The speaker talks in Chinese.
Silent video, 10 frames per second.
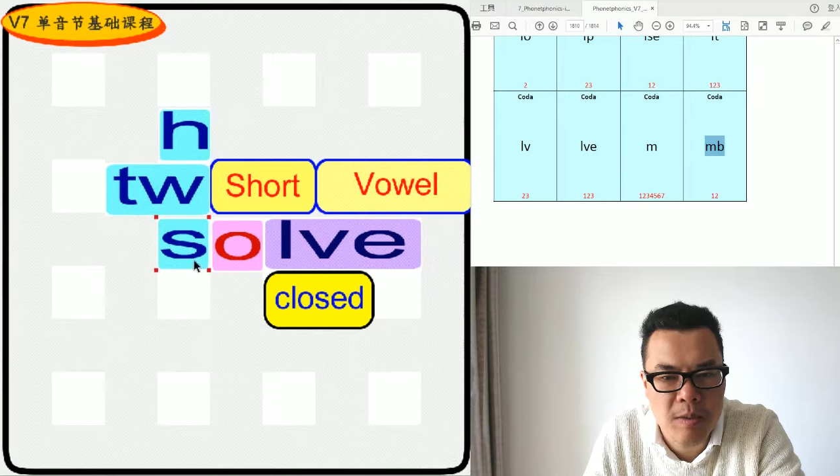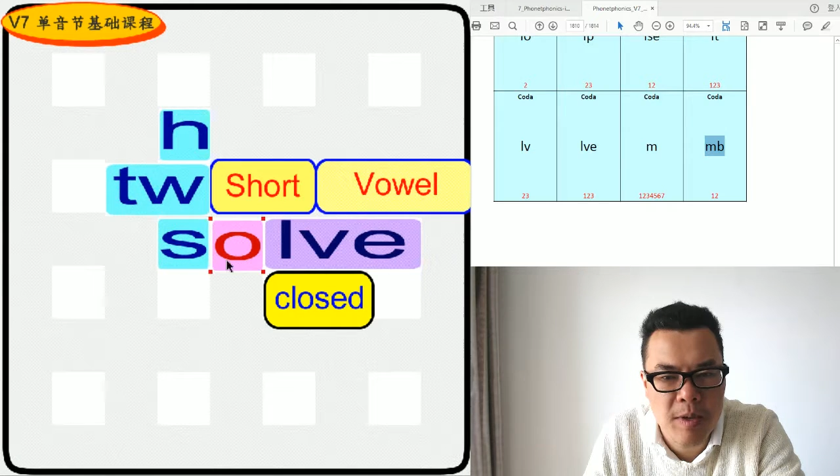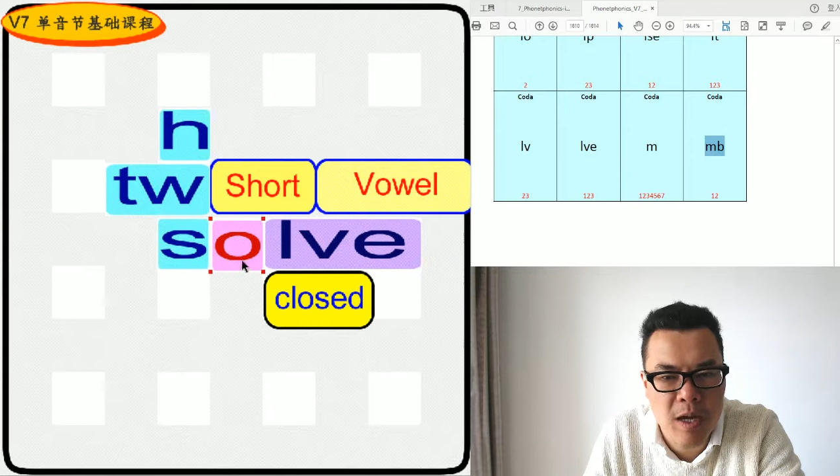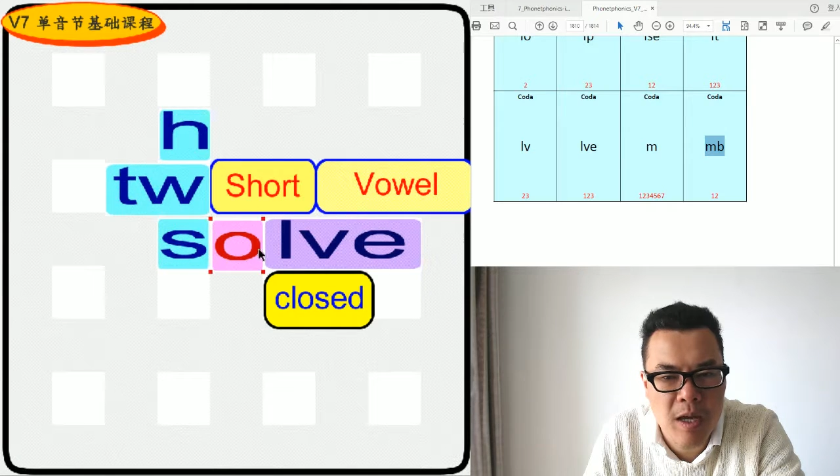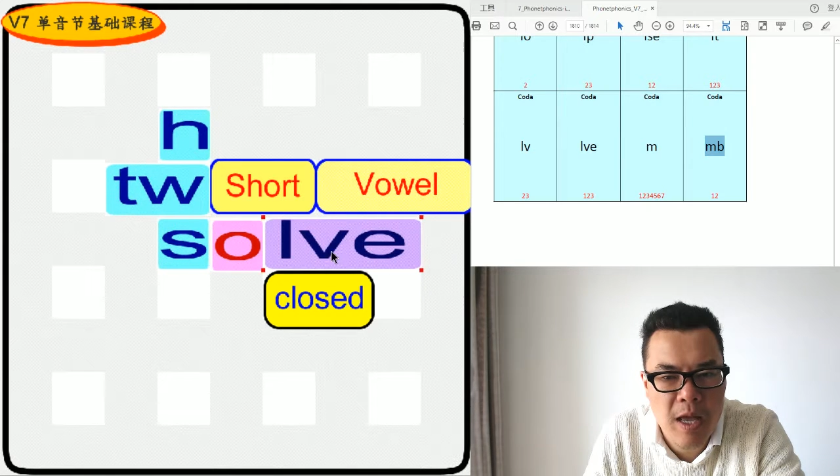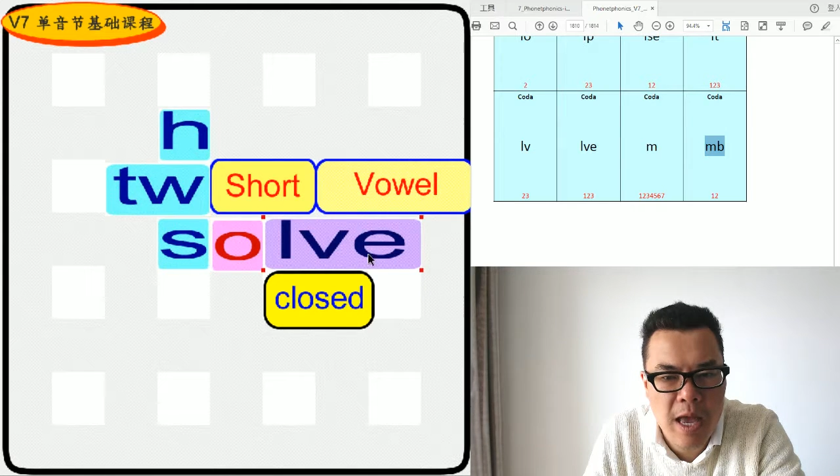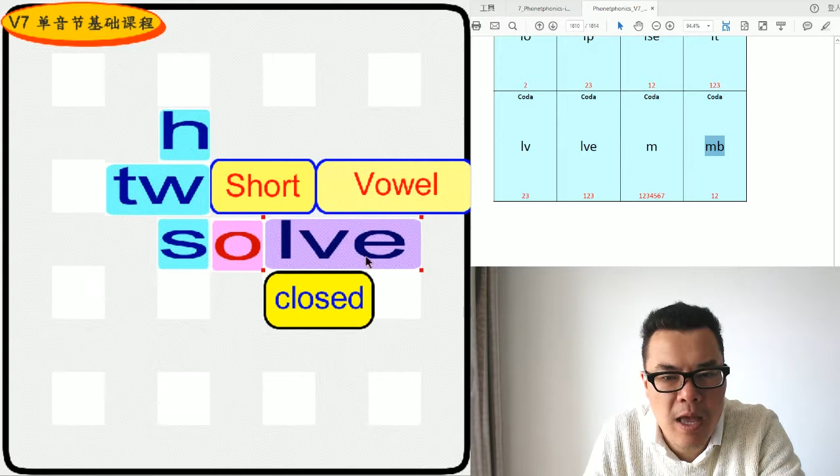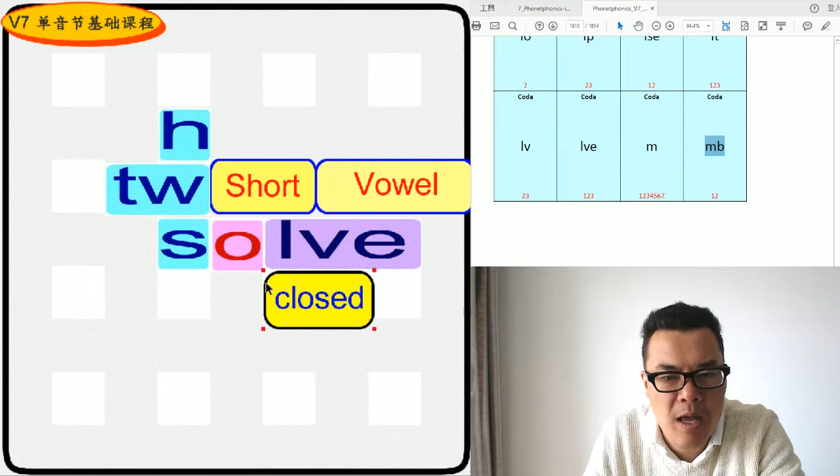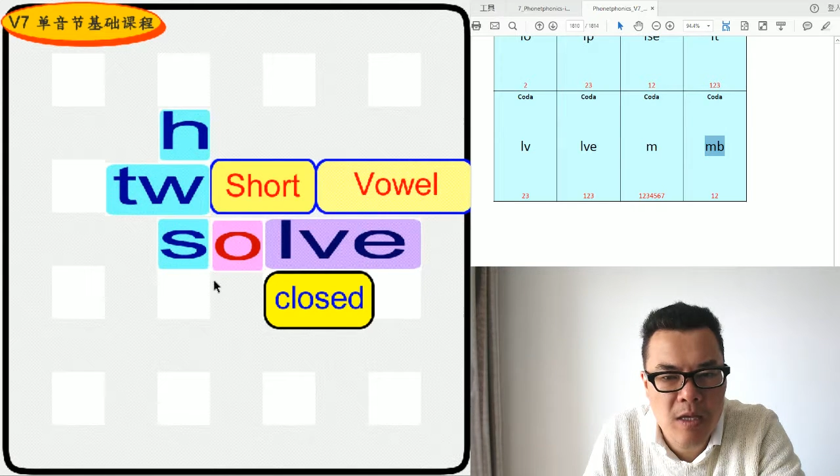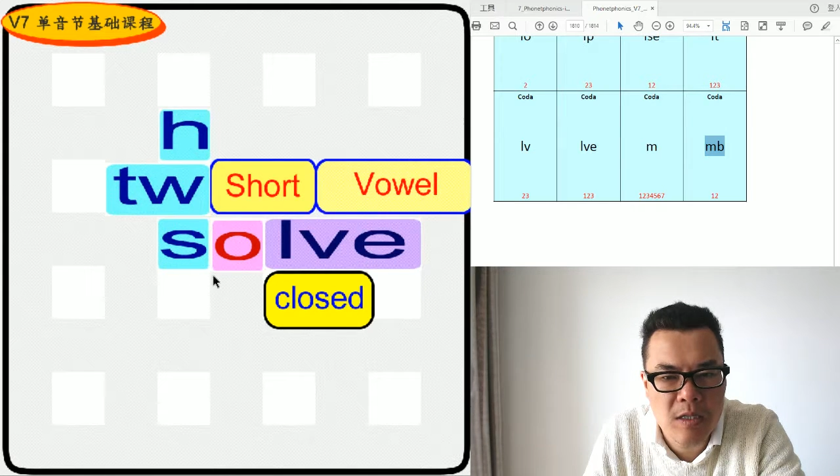
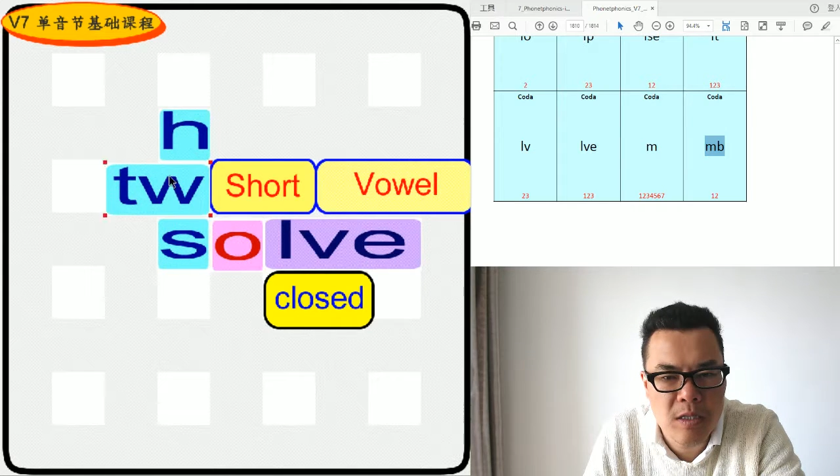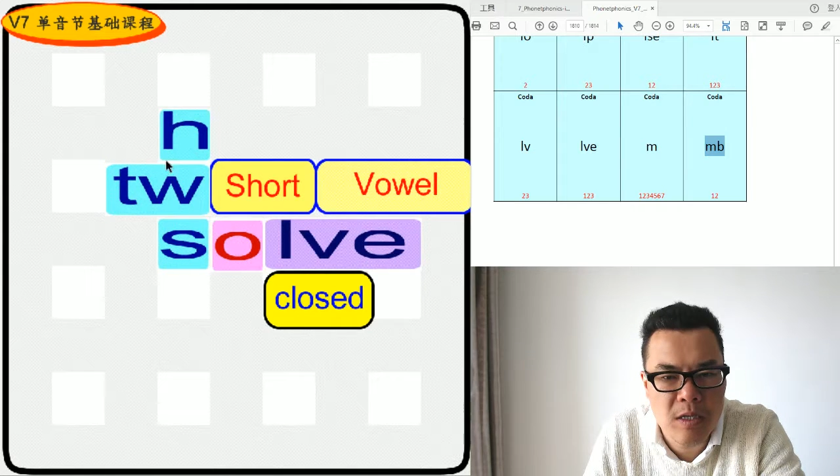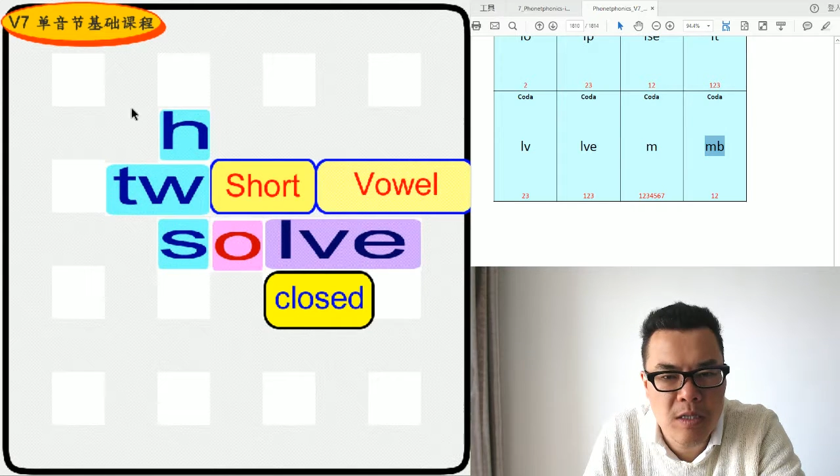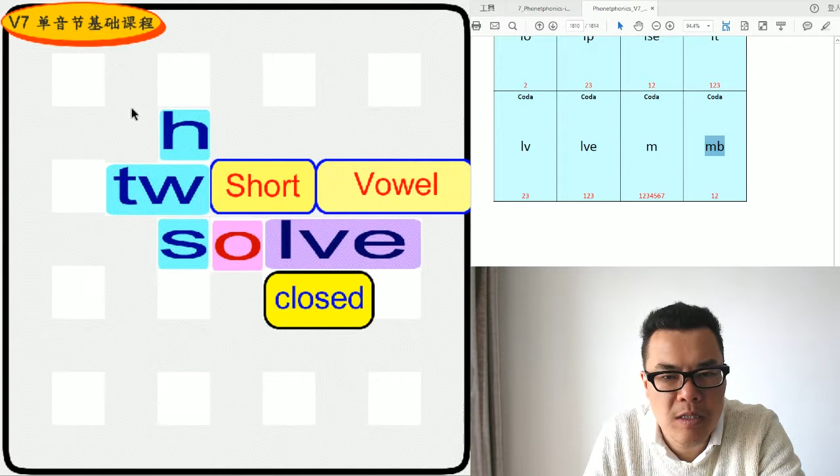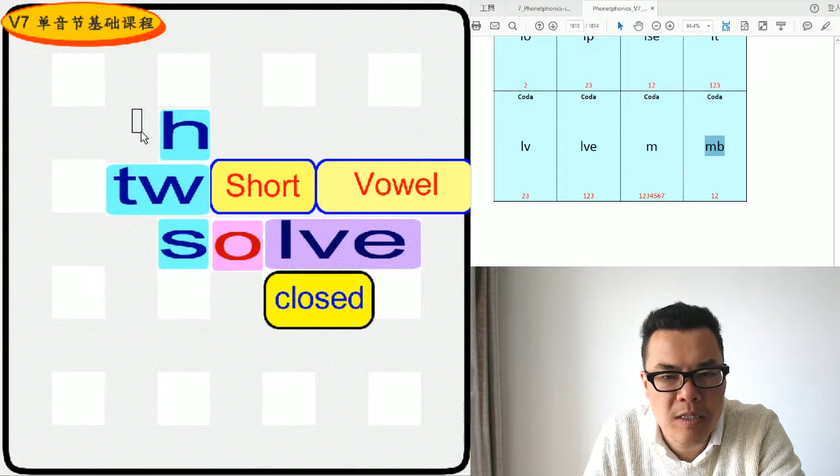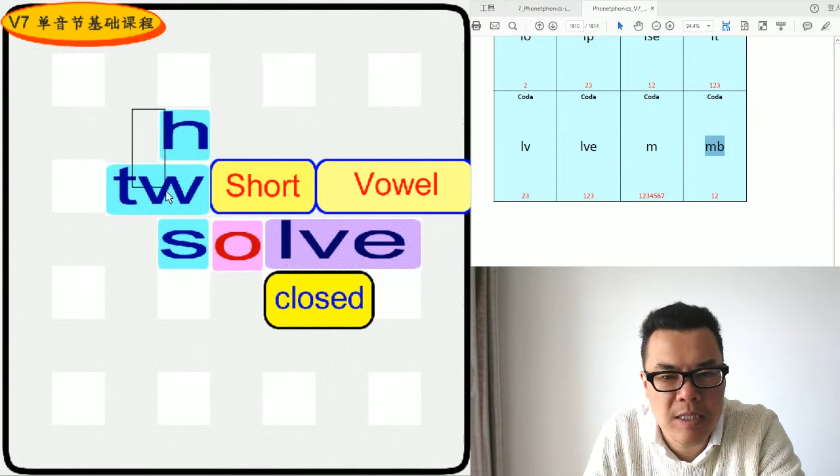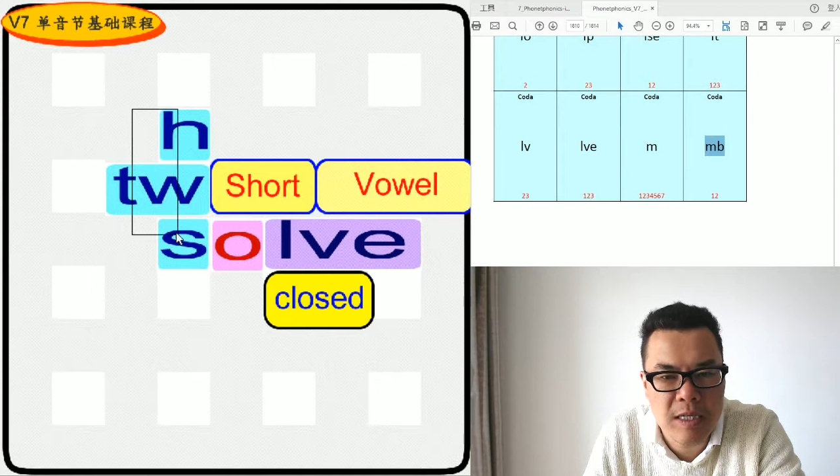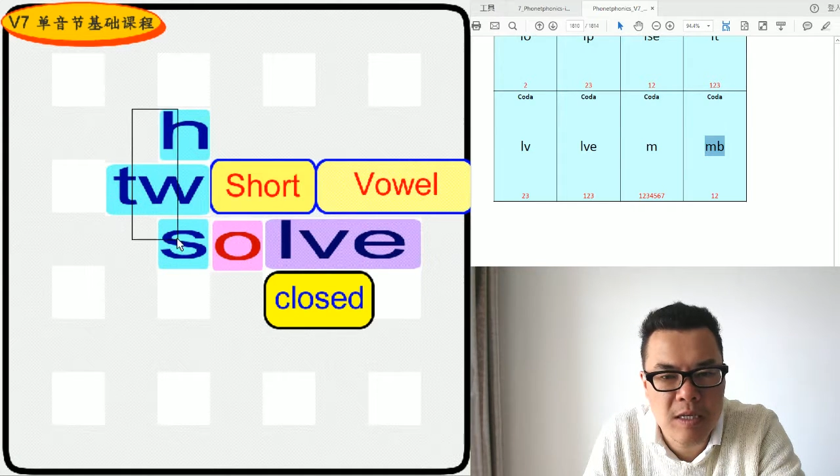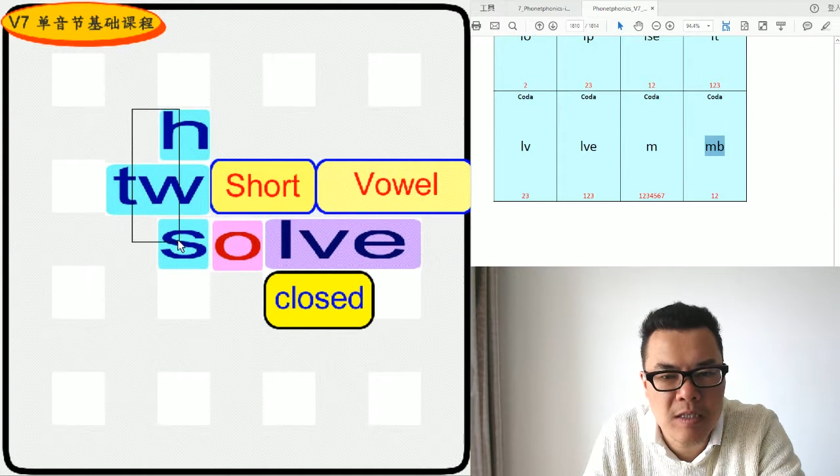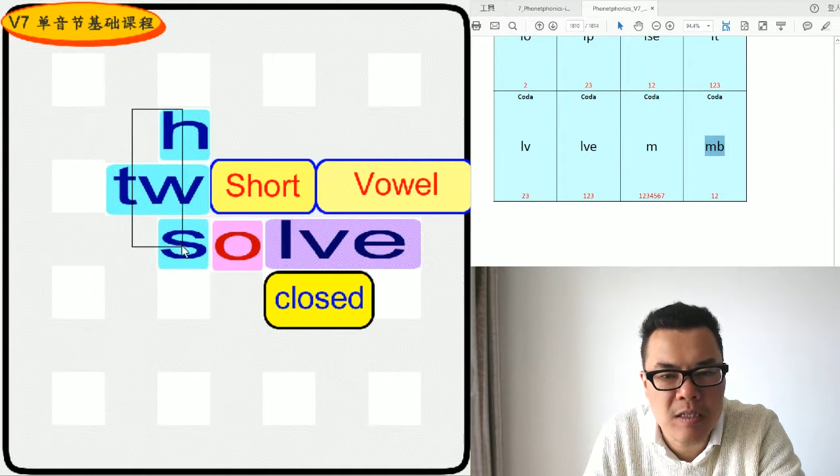
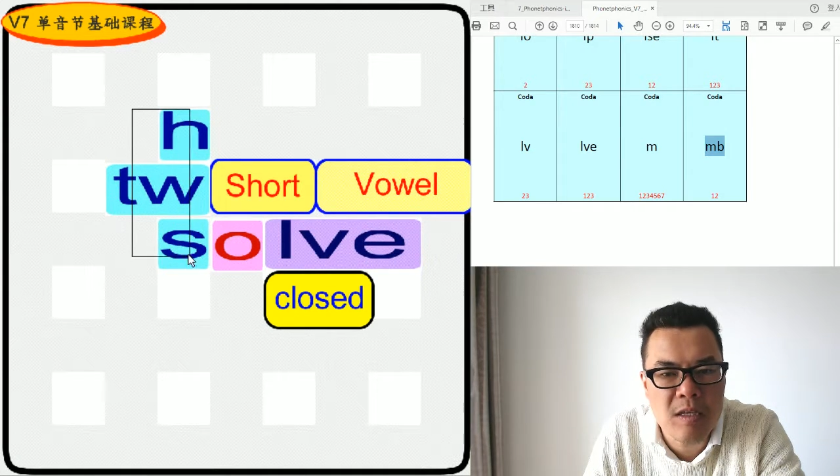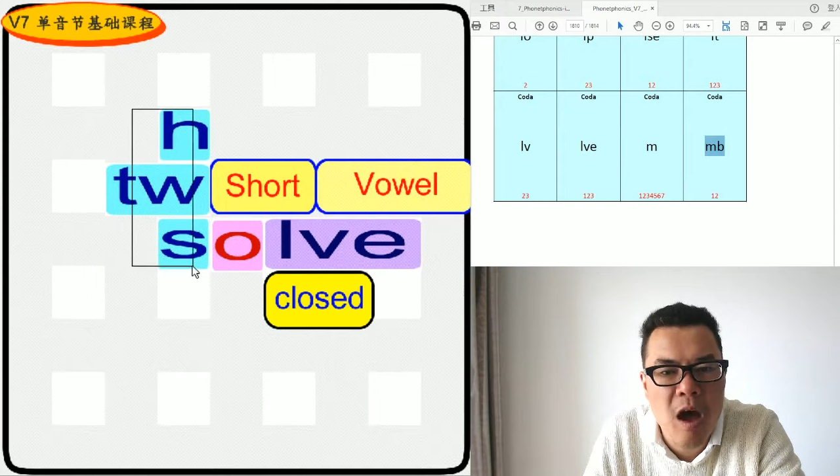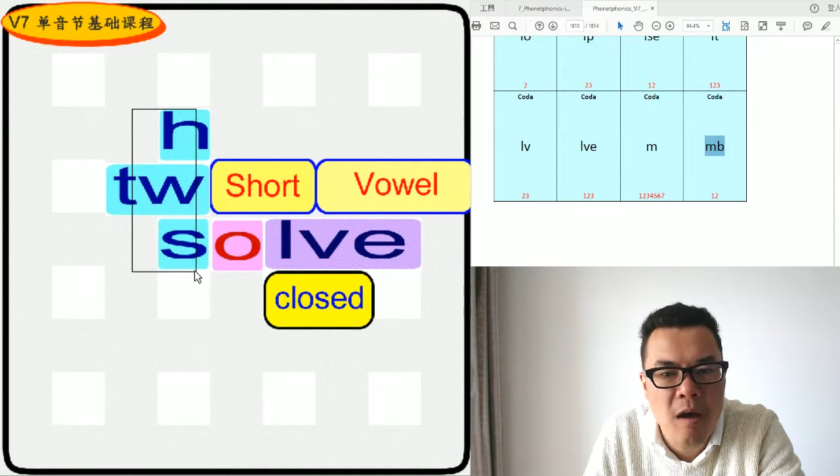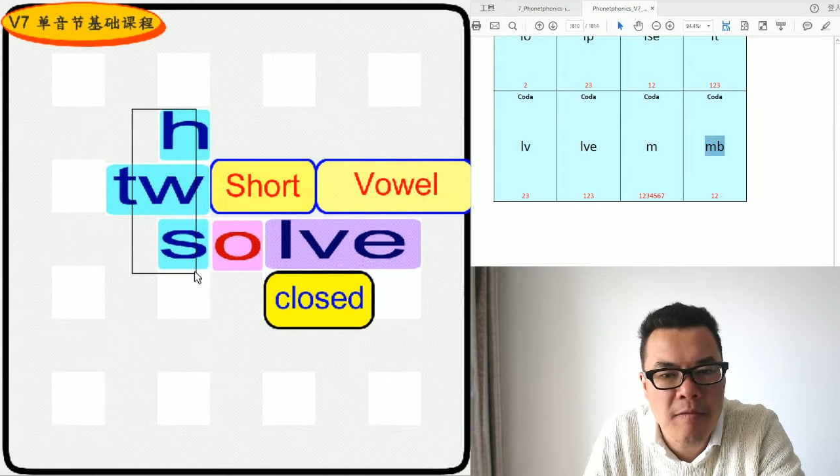么？soft